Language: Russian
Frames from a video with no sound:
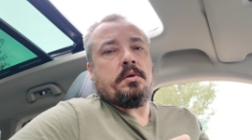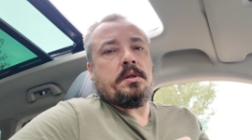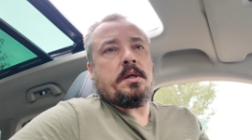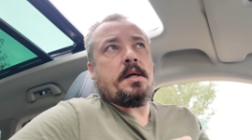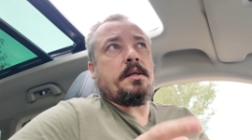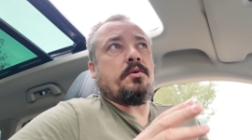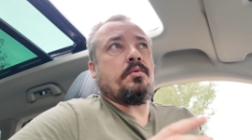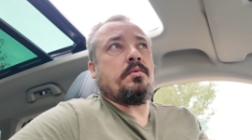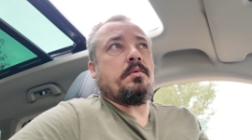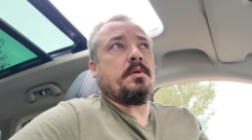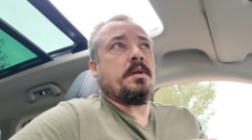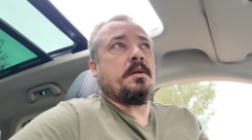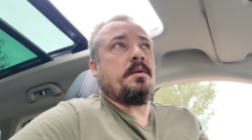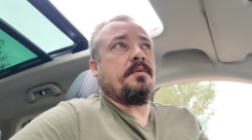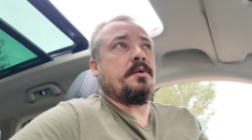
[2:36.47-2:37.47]
Сразу
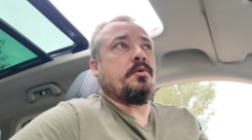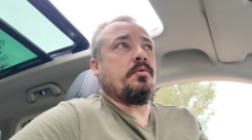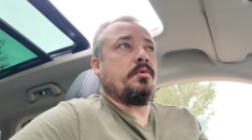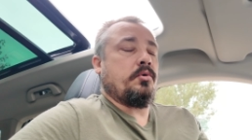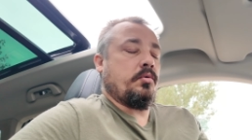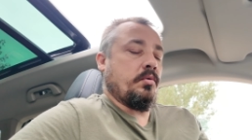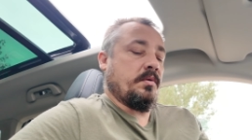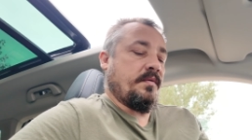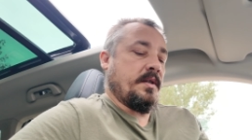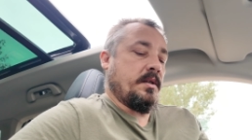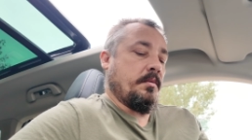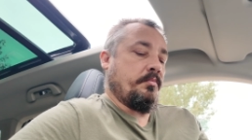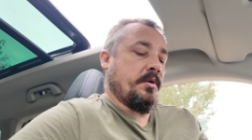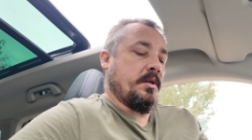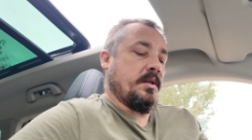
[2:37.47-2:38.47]
за 9 штук
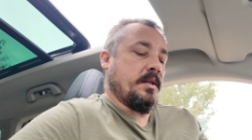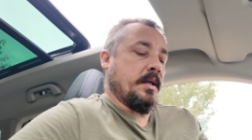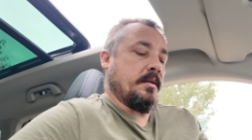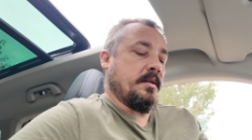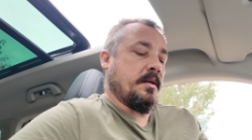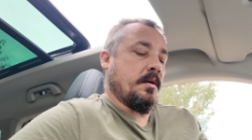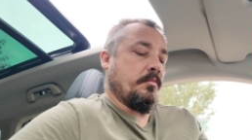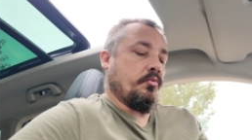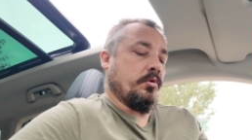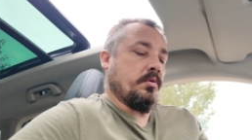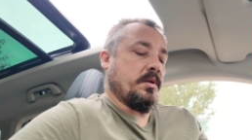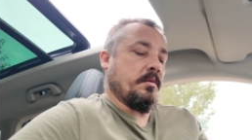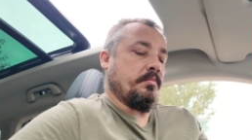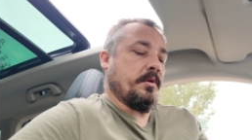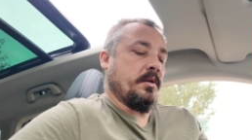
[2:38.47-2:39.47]
250 за работу
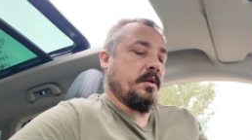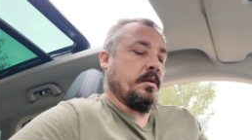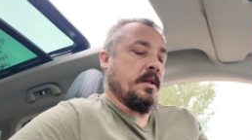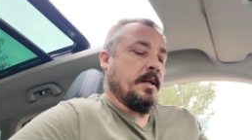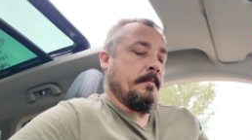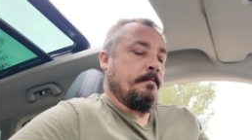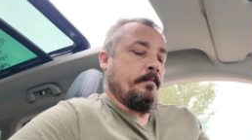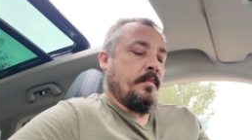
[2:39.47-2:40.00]
заплатил.